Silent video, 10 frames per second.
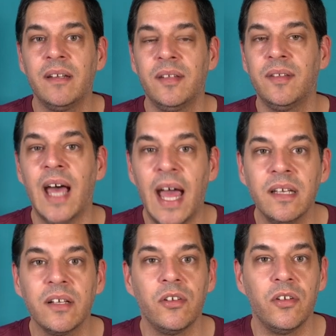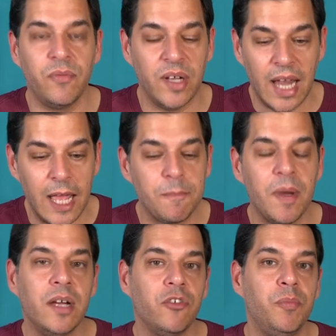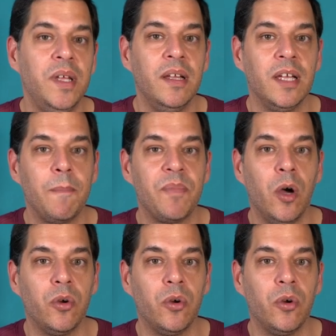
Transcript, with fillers: dass es andere vergleichbare Spiele gibt,